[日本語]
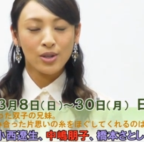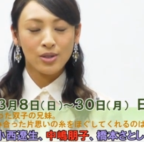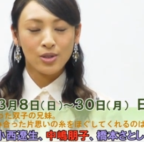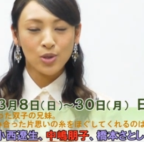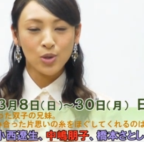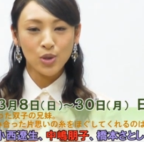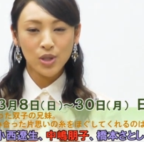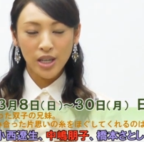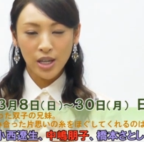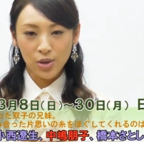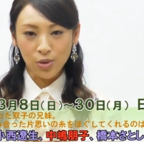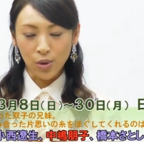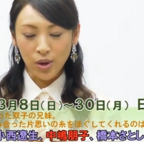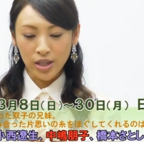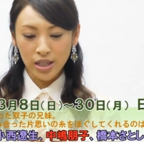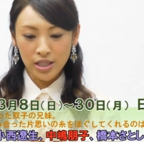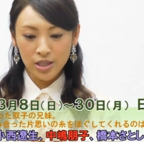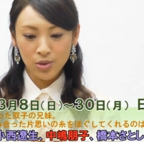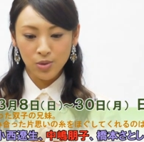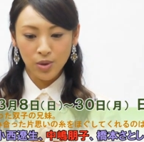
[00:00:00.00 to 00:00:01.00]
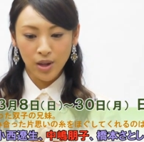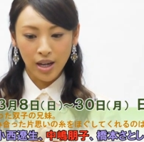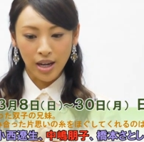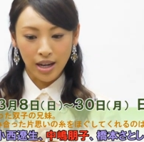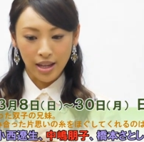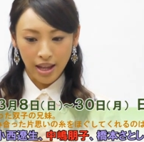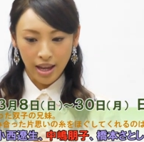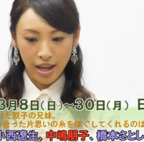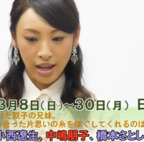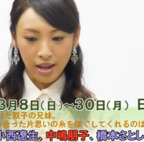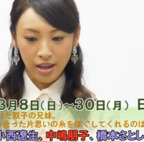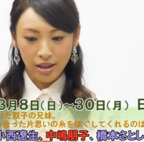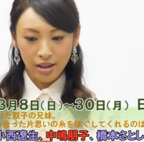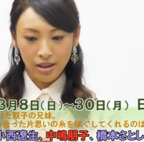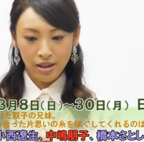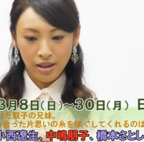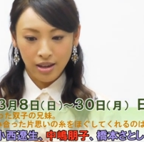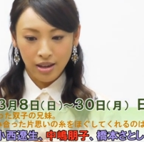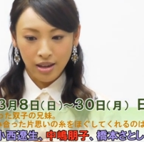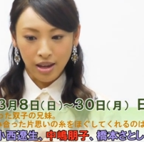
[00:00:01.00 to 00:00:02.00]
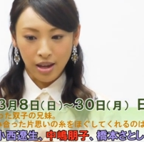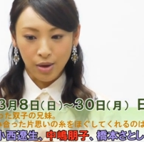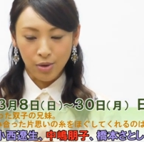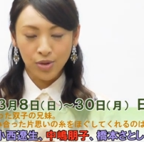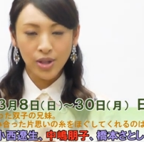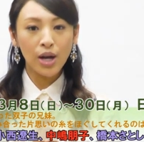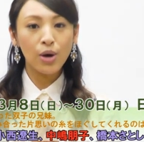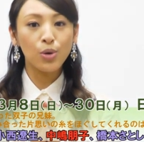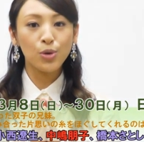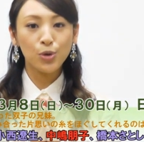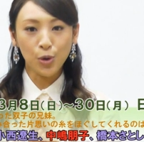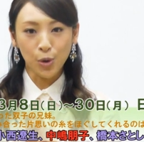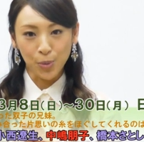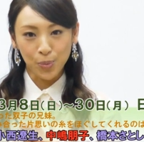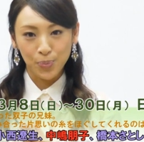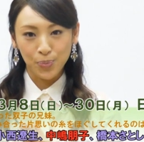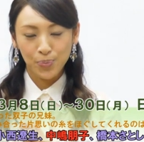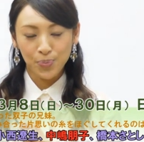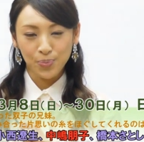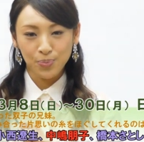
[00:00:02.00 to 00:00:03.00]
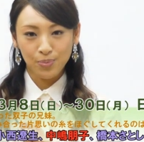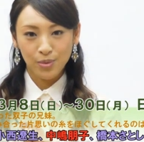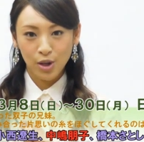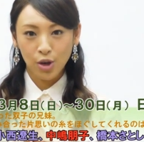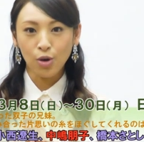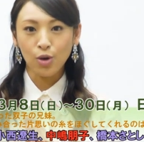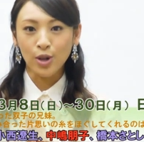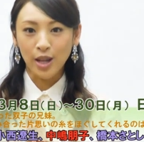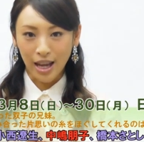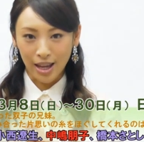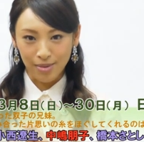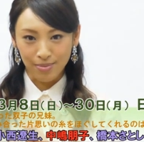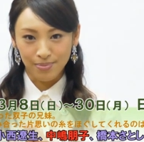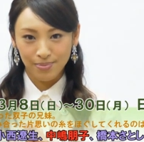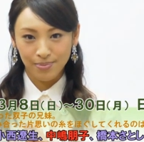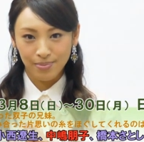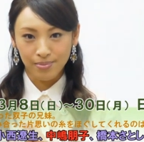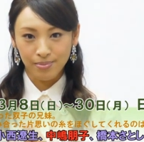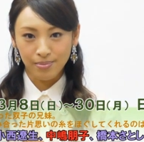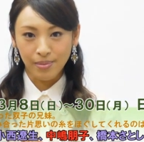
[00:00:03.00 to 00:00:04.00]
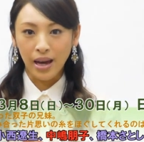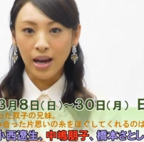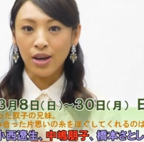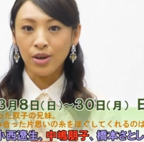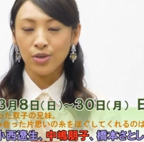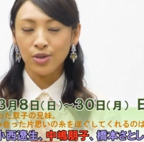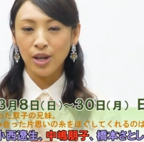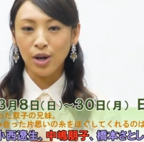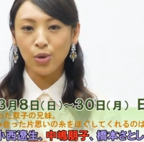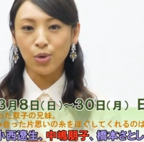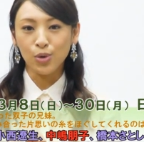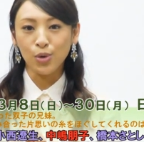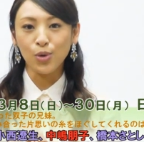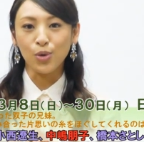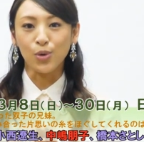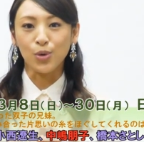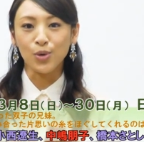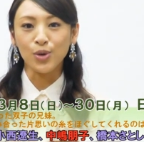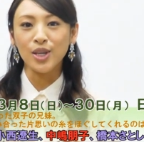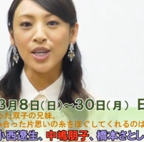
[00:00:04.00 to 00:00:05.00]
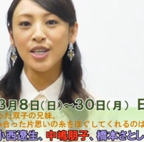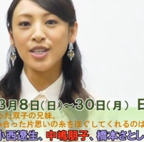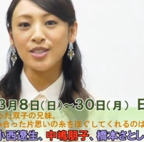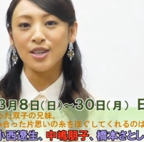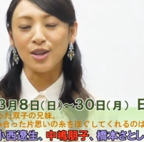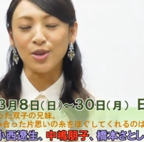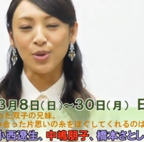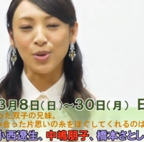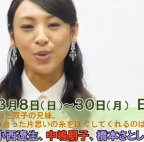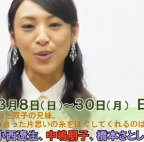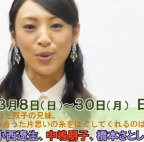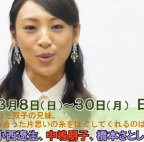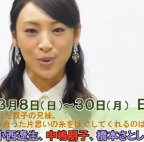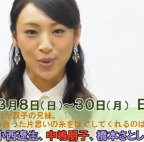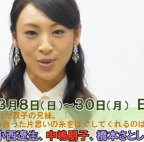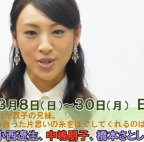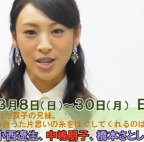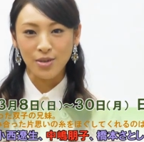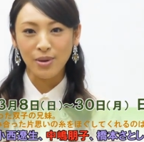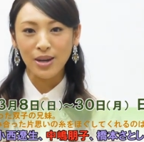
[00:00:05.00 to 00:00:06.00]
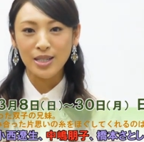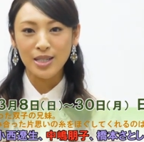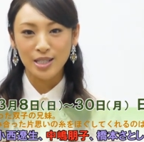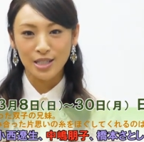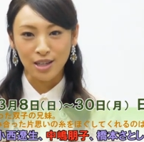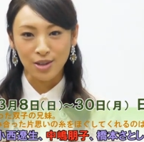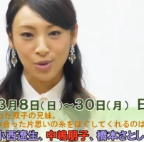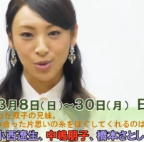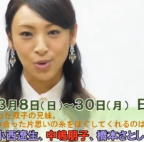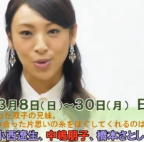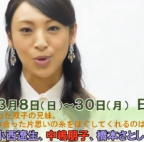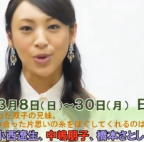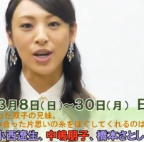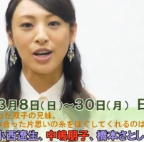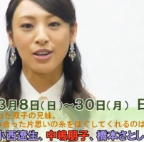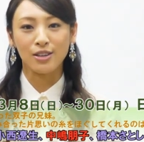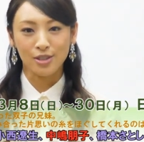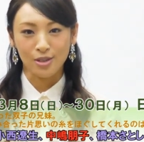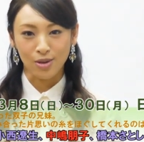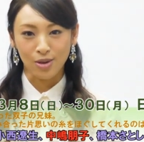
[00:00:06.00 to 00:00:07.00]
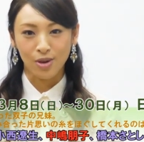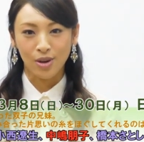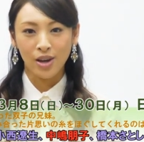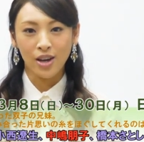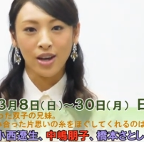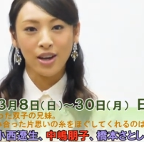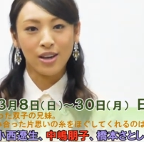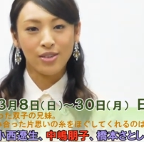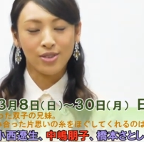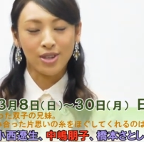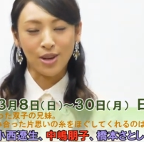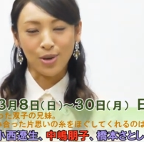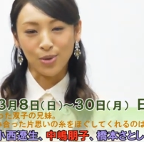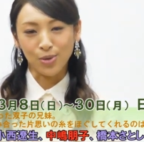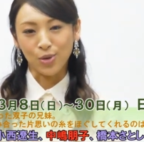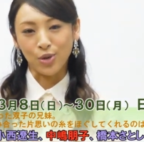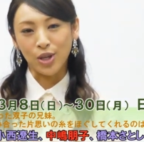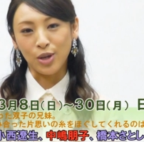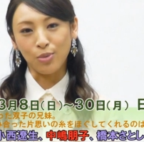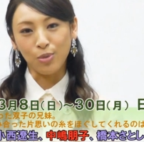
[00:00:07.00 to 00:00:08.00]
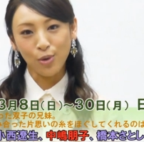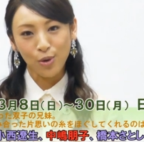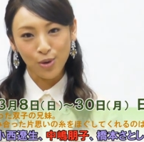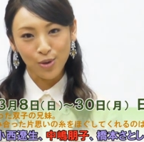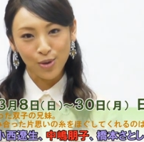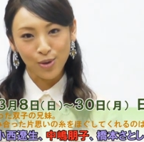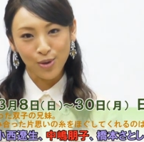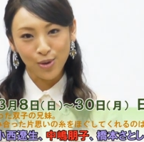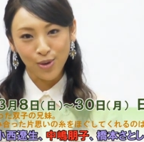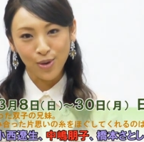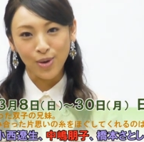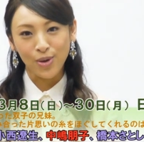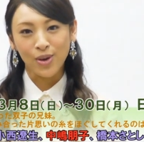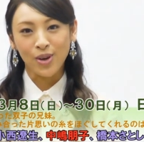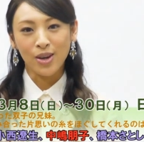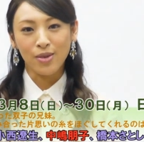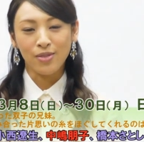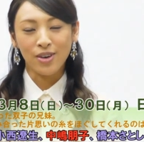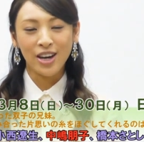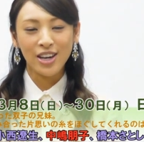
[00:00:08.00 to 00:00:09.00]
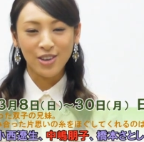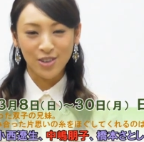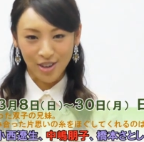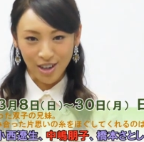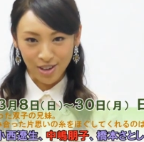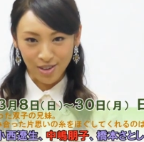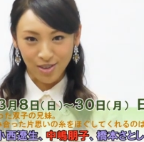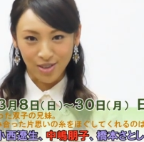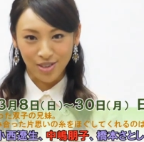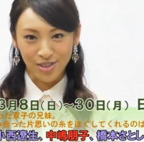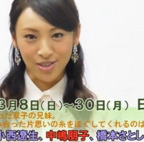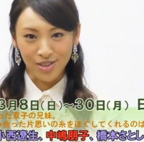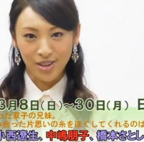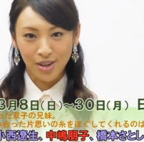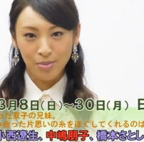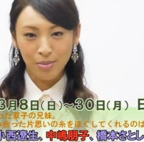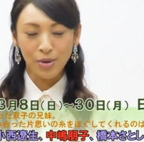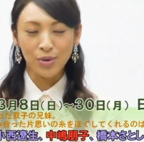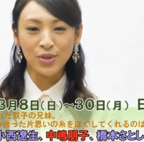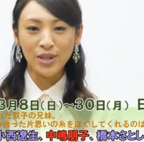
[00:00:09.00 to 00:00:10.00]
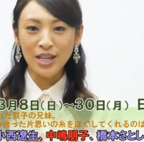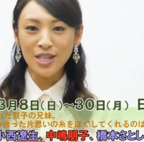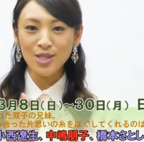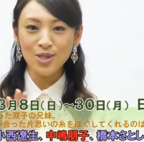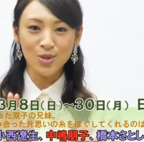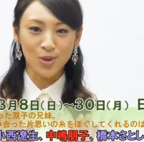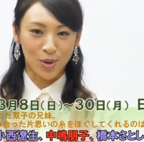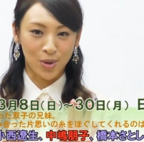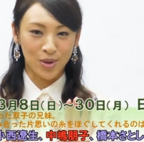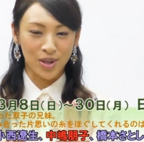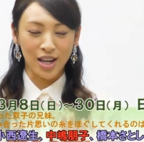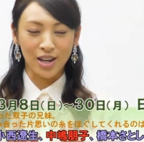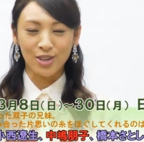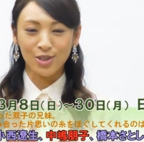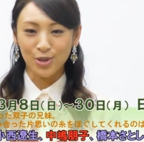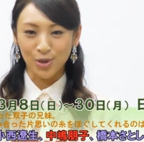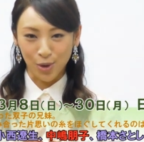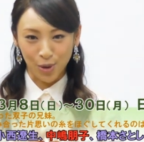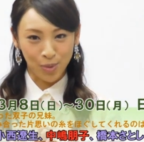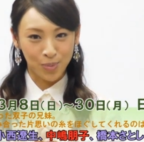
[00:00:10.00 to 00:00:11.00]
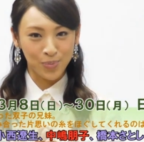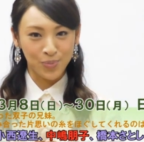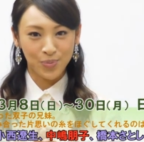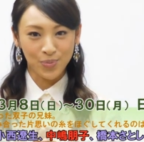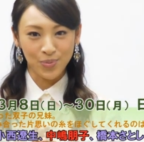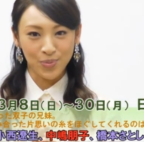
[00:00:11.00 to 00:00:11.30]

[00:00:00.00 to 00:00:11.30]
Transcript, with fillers: ジュニアのお話の中で、えー、双子の兄弟、まあ、双子のお兄さんの方のセバスチャンという役と双子の妹のバイオラという、まあ、ふたつの役を